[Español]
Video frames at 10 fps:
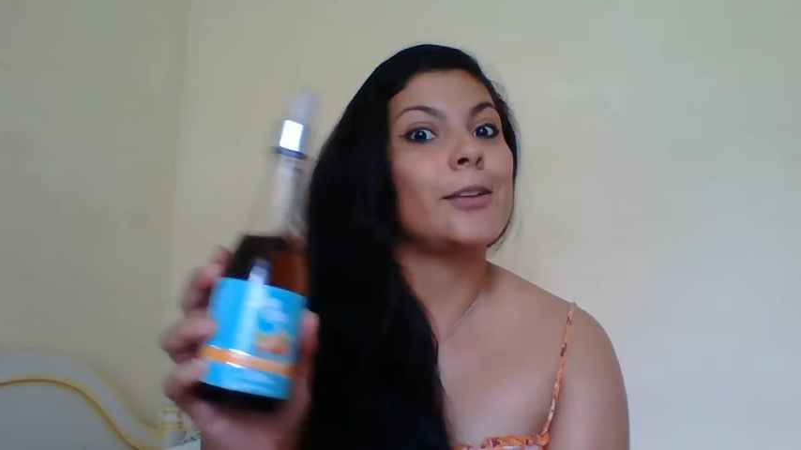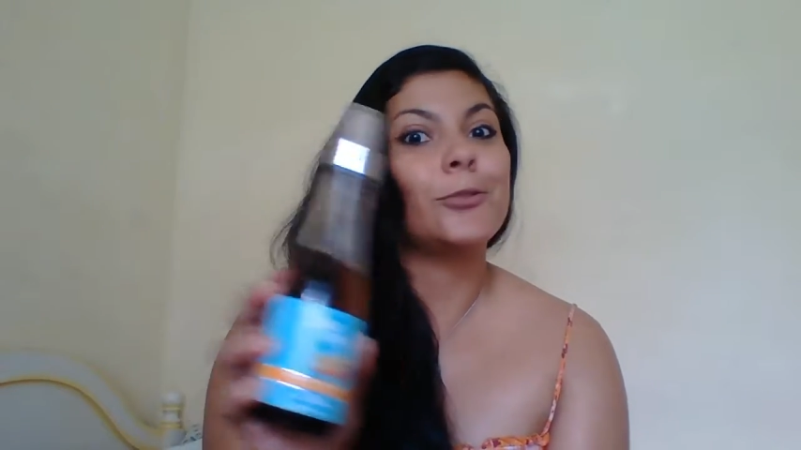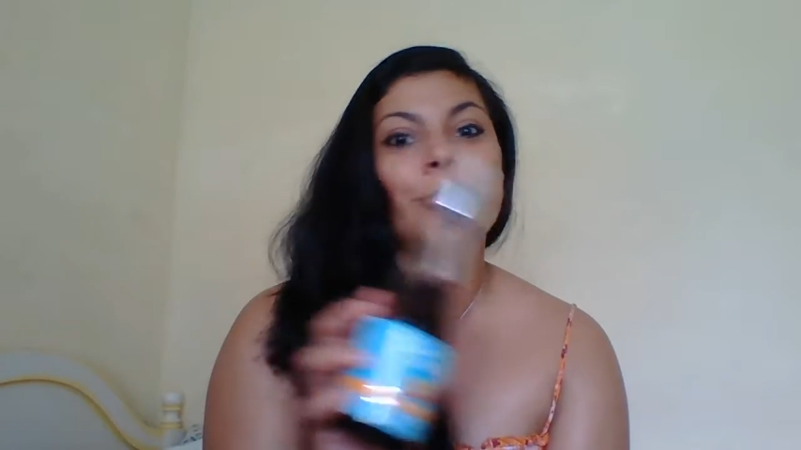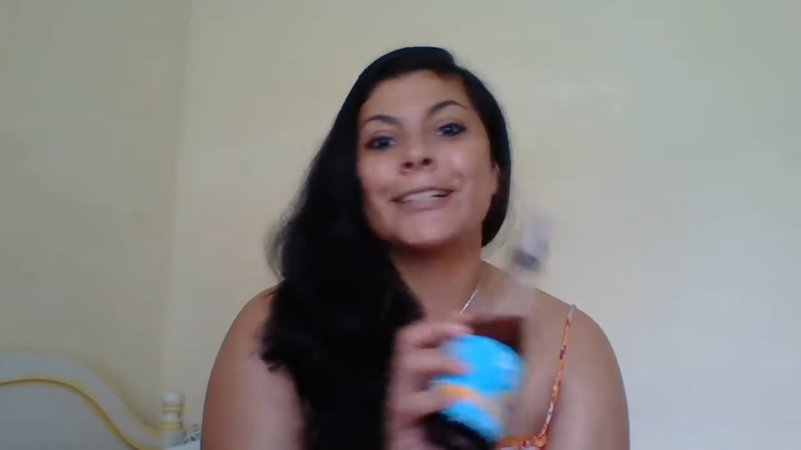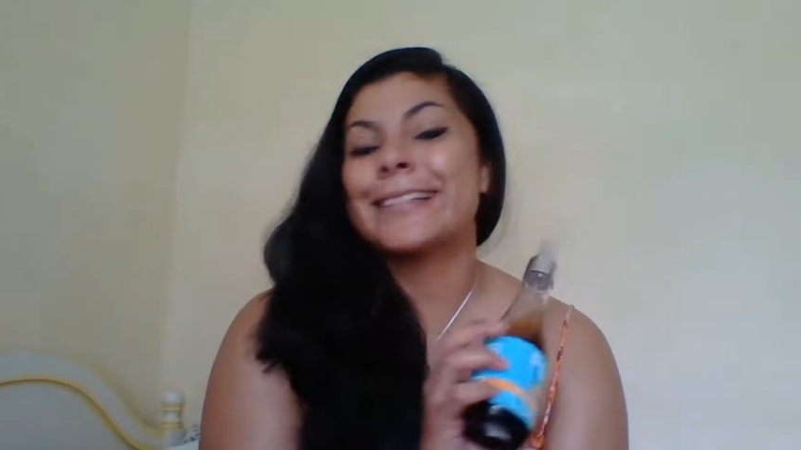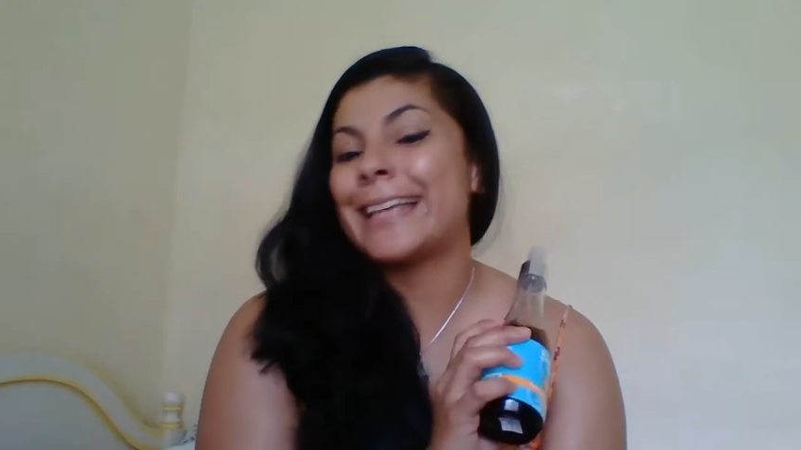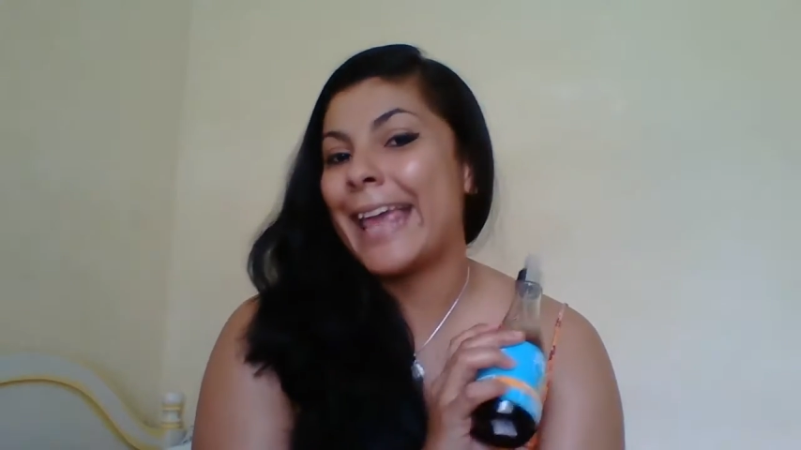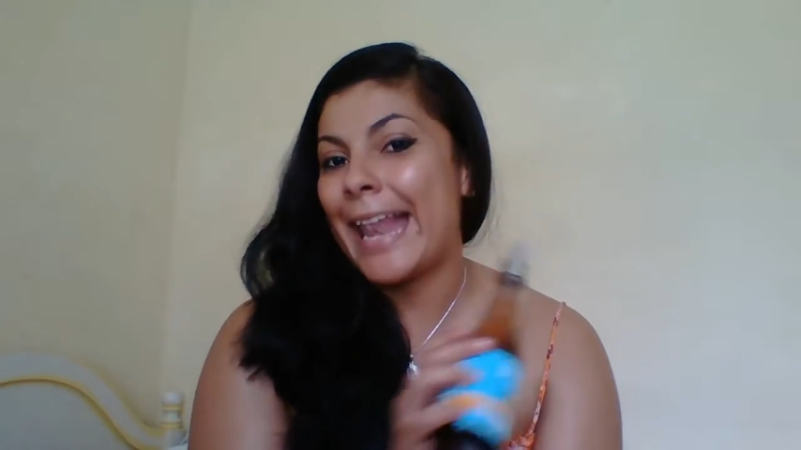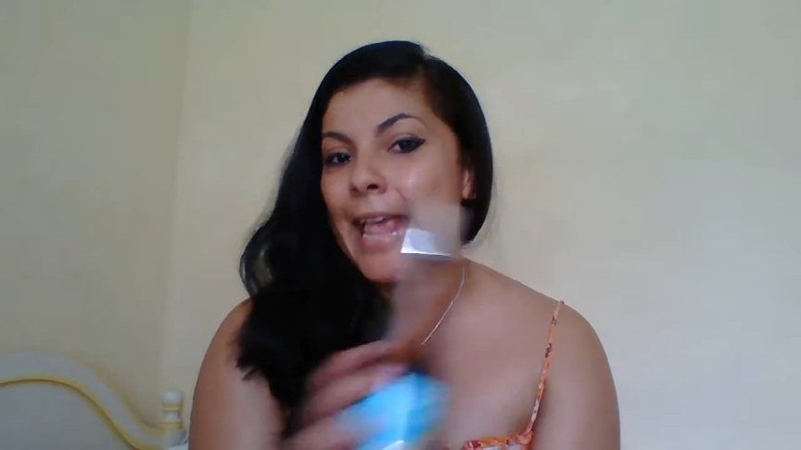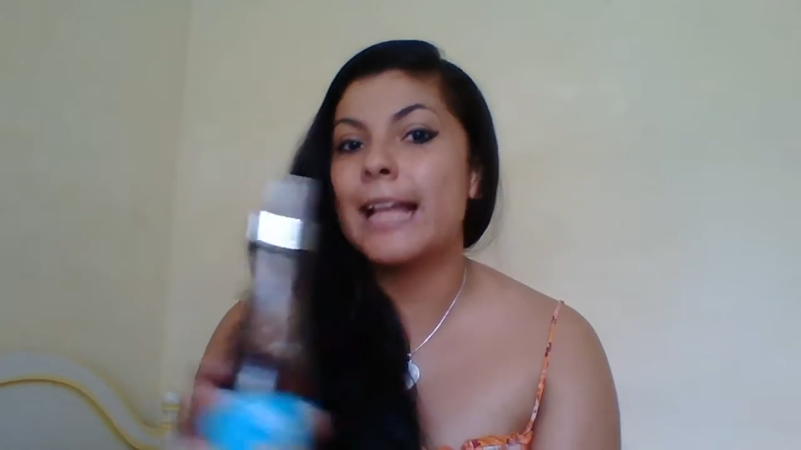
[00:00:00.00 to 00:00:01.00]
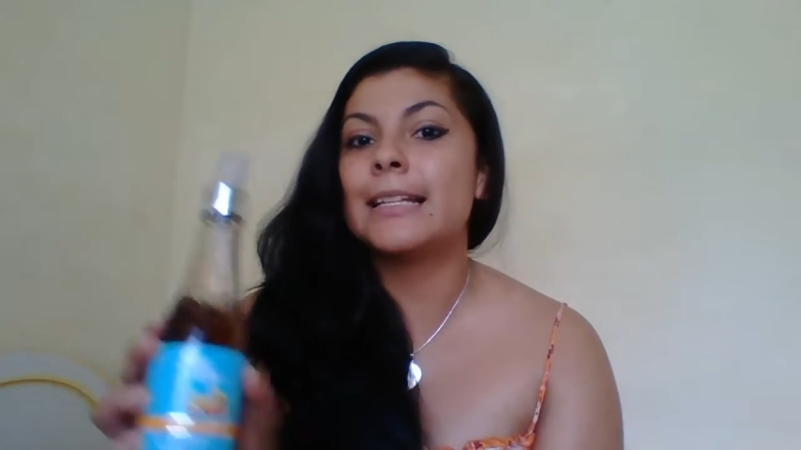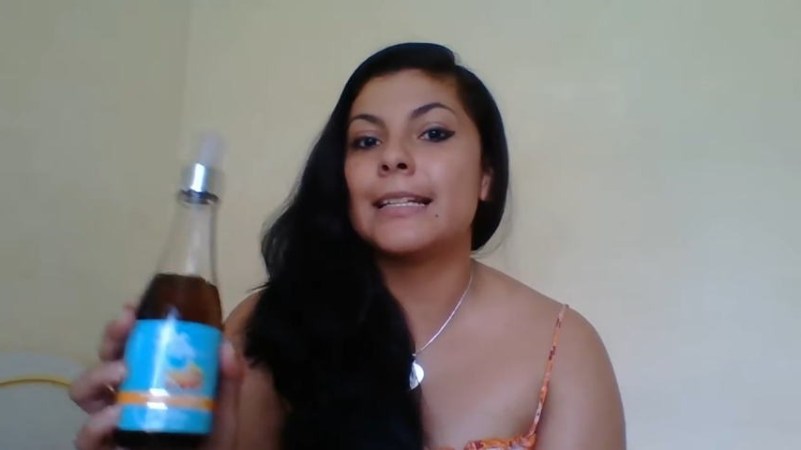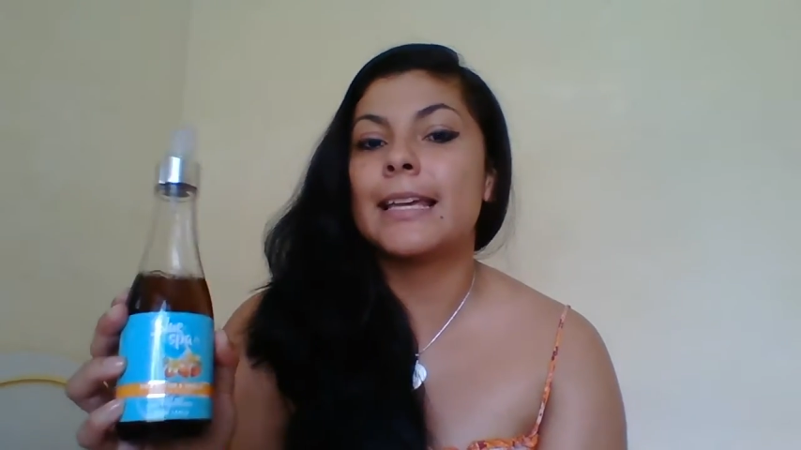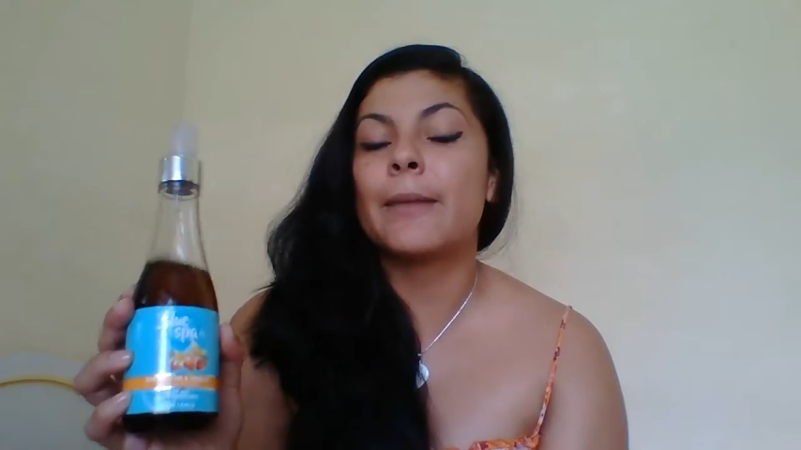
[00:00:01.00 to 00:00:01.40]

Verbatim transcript: el olor es genial,